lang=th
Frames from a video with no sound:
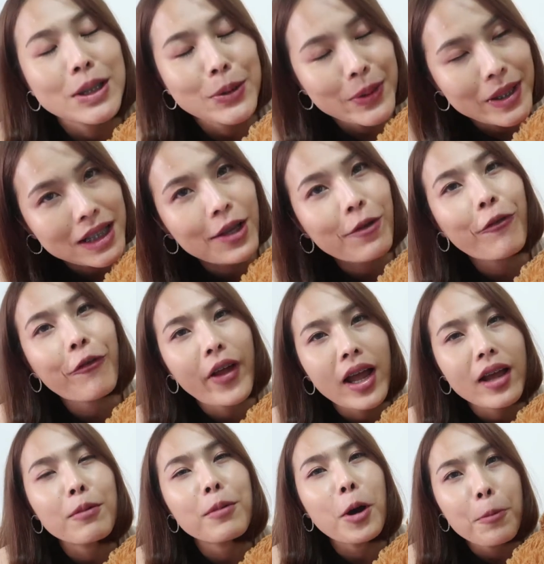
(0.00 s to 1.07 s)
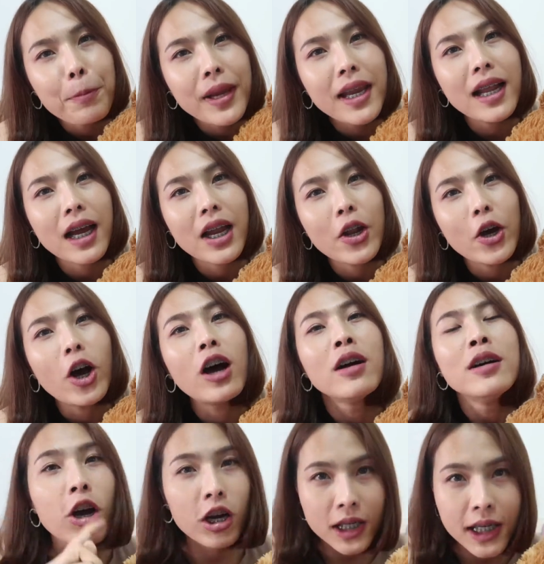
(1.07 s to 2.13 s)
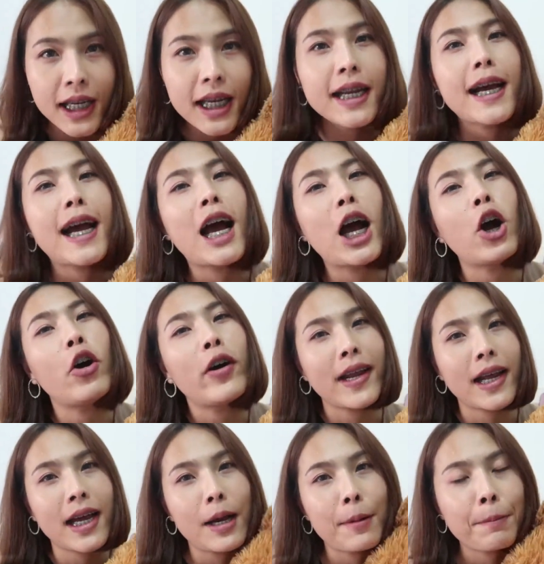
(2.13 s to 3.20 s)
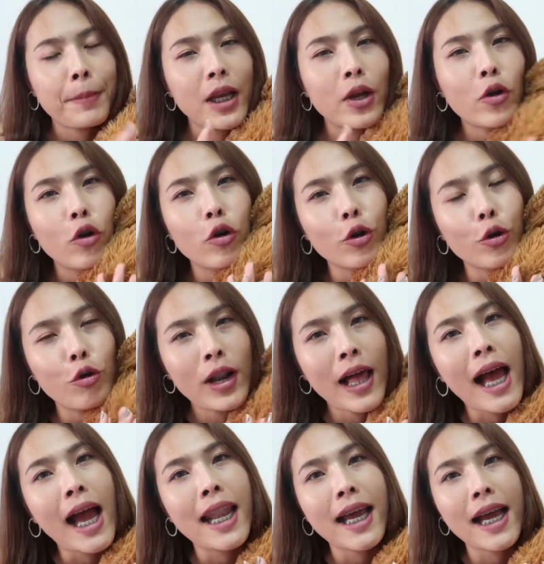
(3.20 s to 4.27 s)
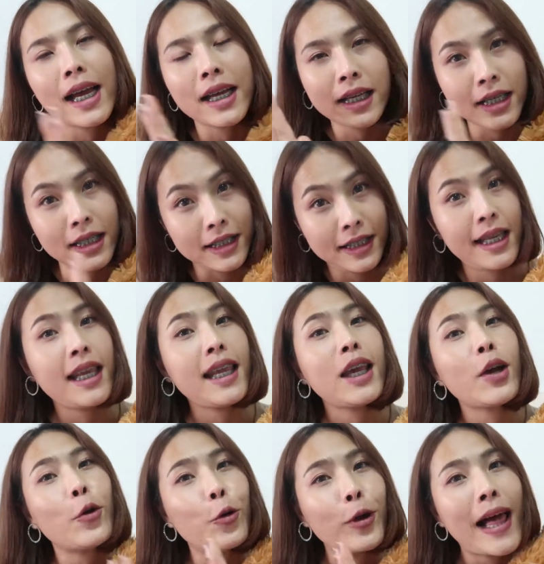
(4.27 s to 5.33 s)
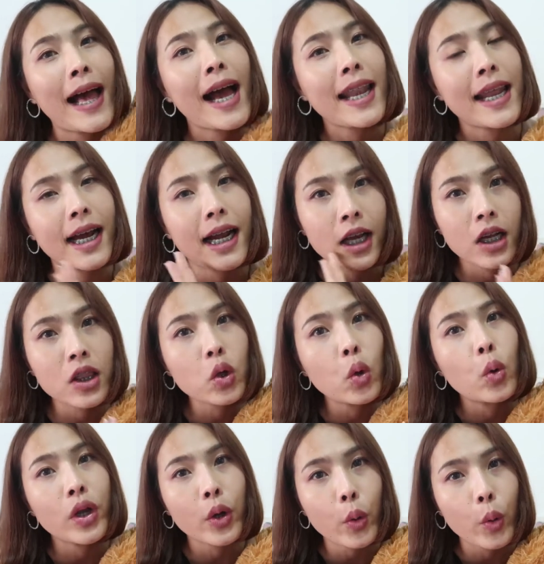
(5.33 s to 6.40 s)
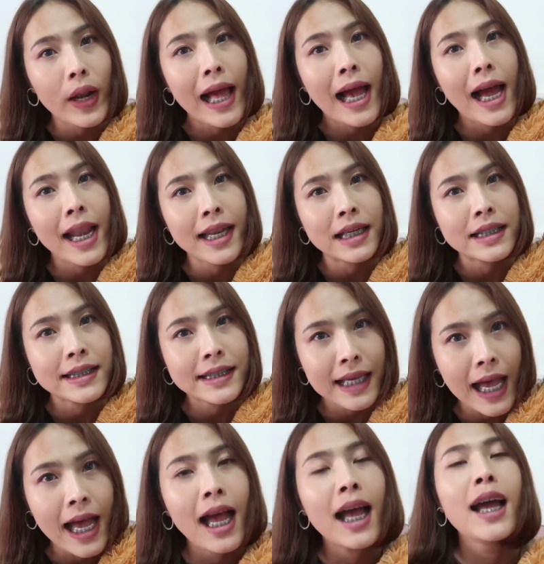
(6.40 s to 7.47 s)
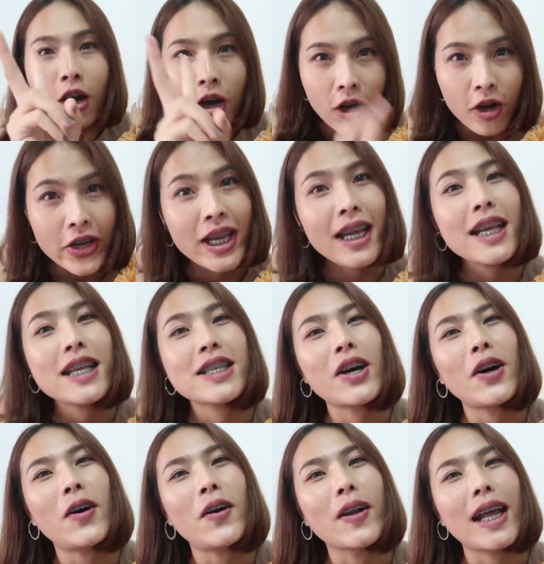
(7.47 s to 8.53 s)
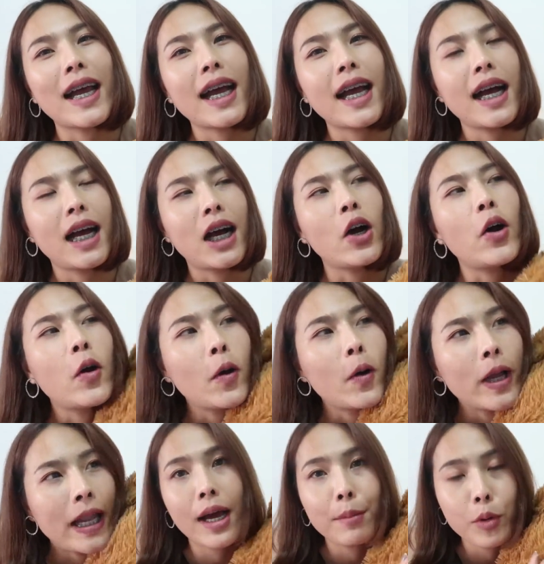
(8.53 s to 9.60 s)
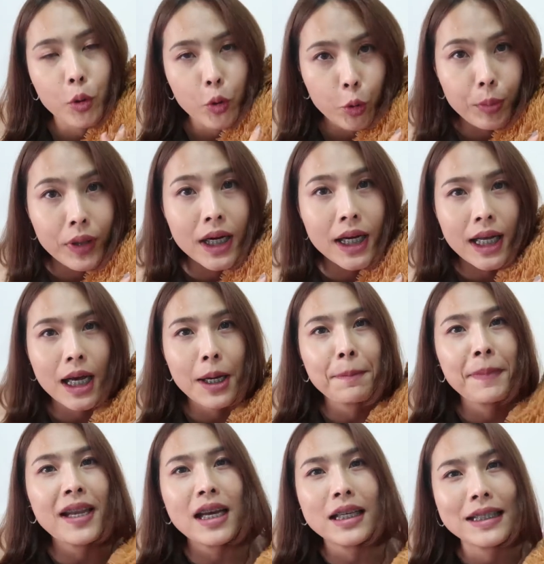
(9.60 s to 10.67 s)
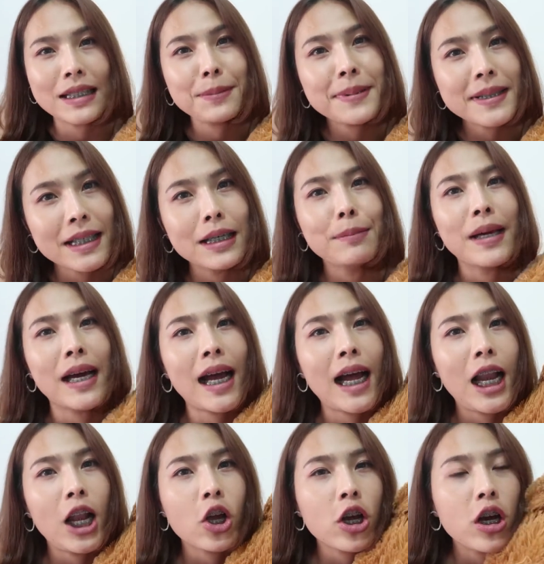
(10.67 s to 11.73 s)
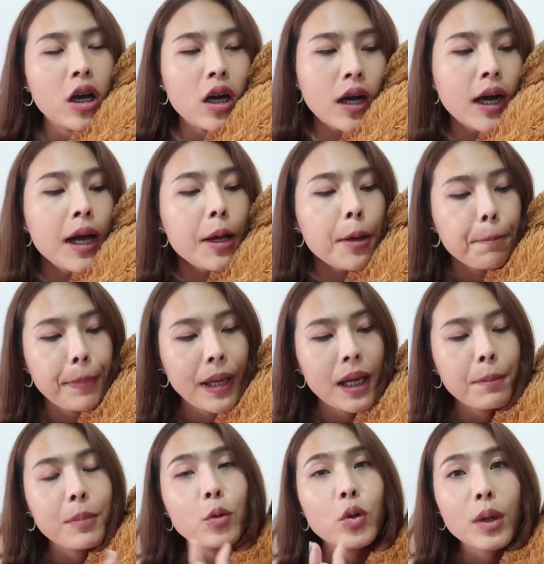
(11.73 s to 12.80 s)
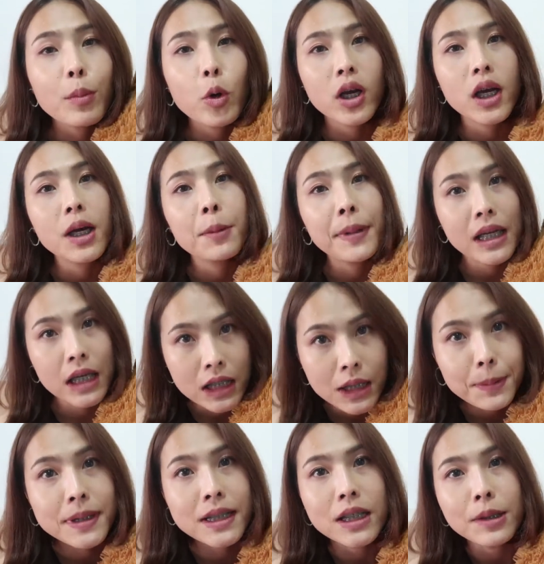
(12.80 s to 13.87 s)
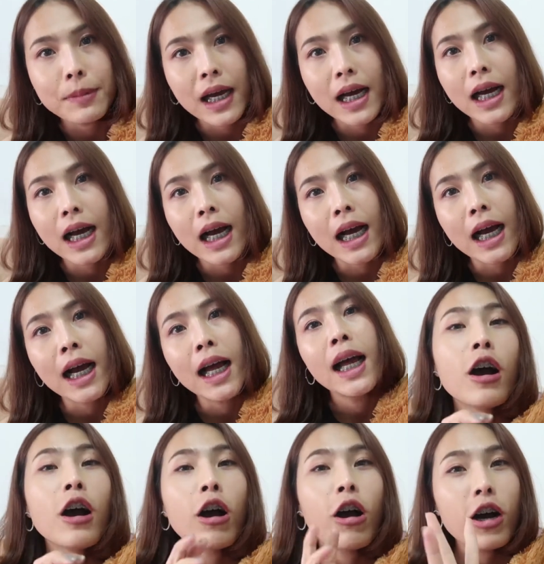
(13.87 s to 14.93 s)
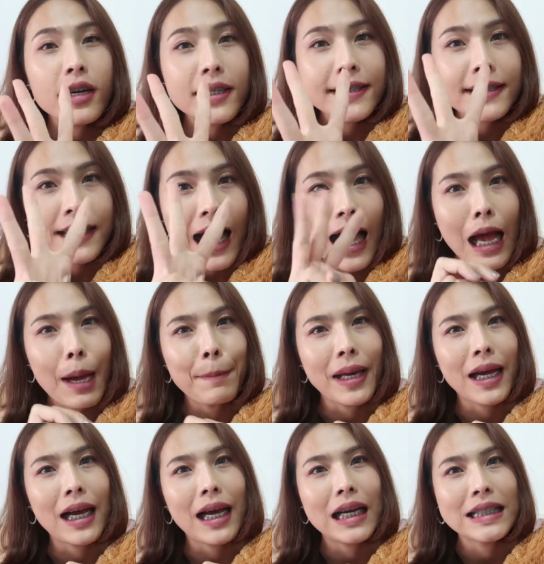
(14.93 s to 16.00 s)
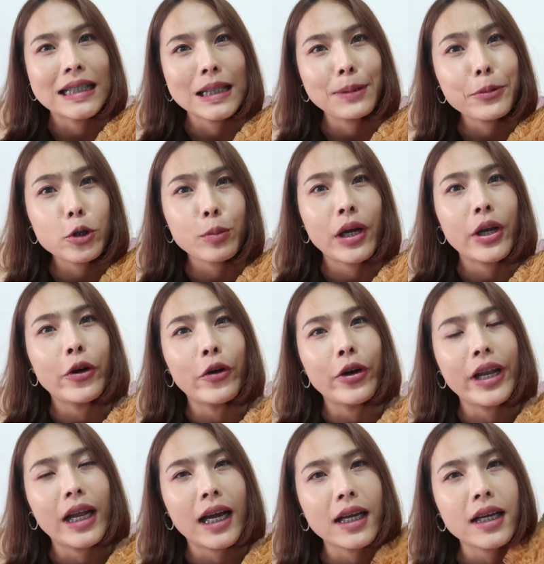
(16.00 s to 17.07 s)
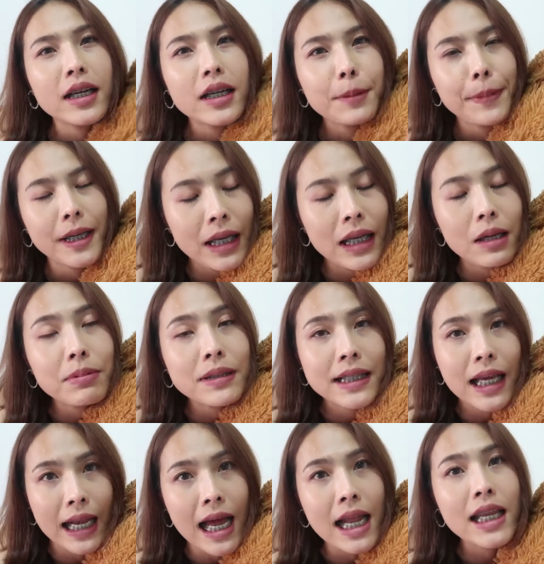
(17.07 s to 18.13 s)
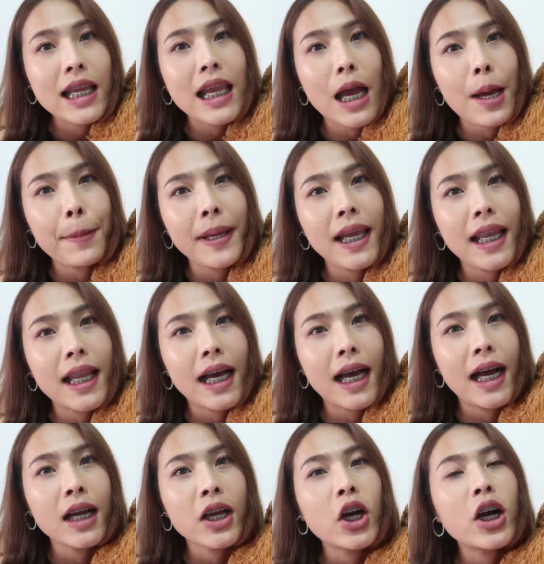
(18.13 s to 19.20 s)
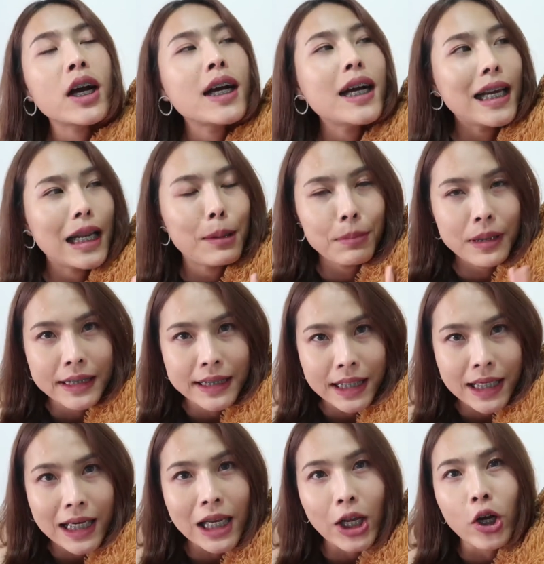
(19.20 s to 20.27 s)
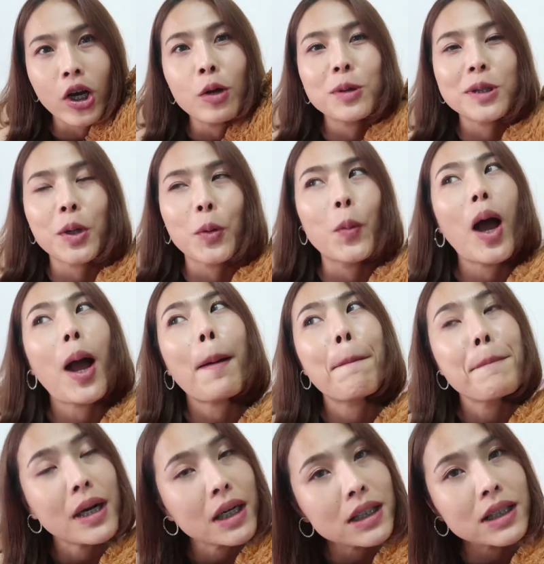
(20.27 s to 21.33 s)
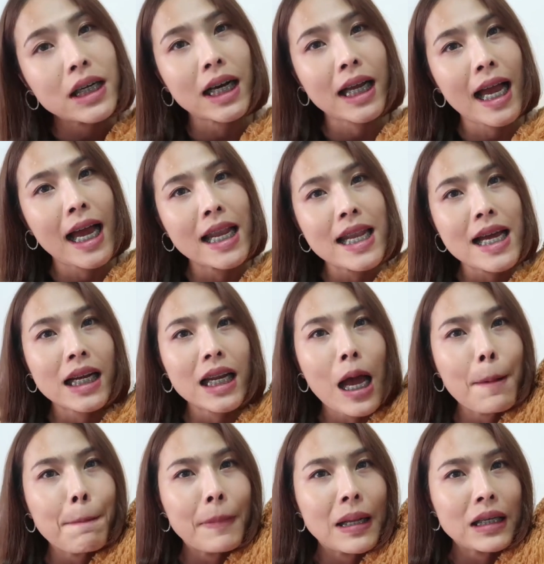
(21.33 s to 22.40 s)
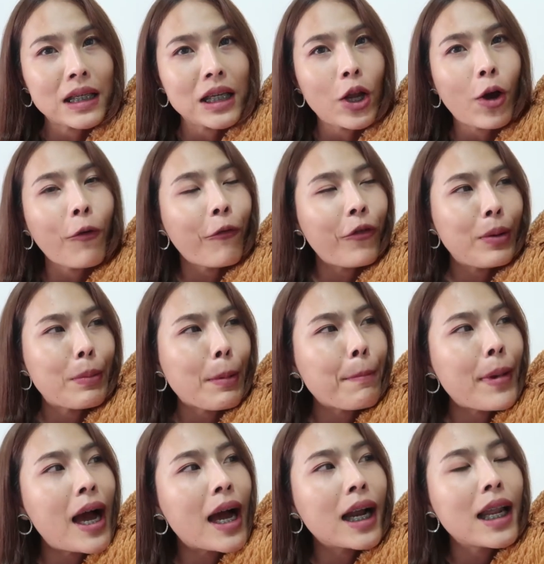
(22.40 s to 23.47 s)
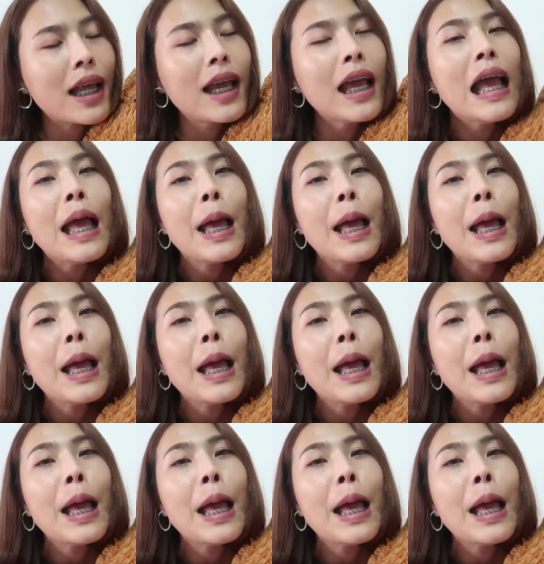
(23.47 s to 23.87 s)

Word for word: ทเวนตี้ Facts About Me แล้วกันเนาะข้อที่หนึ่งนะคะออยนะคะเป็นคนโคราชนะคะเกิดที่โคราชนะคะแล้วก็โตที่โคราชนะจ๊ะข้อที่สองนะคะออยทำยูทูบเบอร์นะคะเป็นอาชีพเสริมนะคะแล้วก็เป็นบิวตี้บล็อกเกอร์เป็นอาชีพเสริมนะคะข้อสามนะคะอาชีพปัจจุบันออยนะคะก็คือเป็นที่ปรึกษาด้าน อี อาร์ พี นะคะก็เคยทำบัญชีแล้วก็รู้สึกว่าเบื่อการนั่งทำบัญชีในออฟฟิศมากๆก็เลย